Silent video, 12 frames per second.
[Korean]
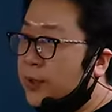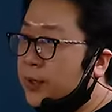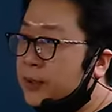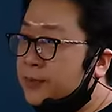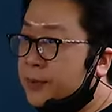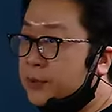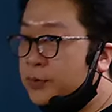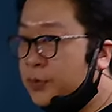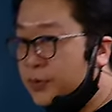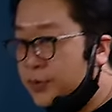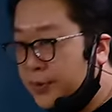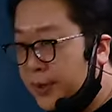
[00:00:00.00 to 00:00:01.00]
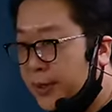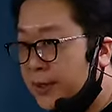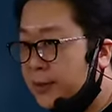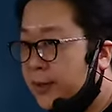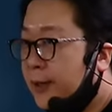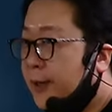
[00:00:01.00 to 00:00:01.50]
계획은 비구속적
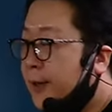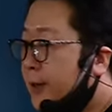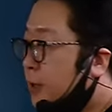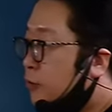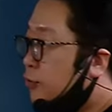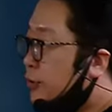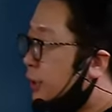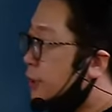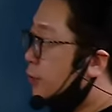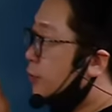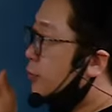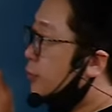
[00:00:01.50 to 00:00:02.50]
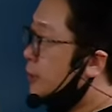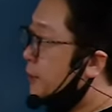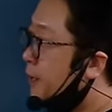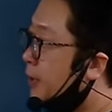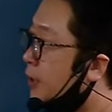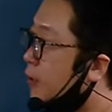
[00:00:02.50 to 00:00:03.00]
계획인데 구체적으로
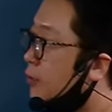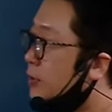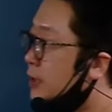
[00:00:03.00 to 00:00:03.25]
집행하고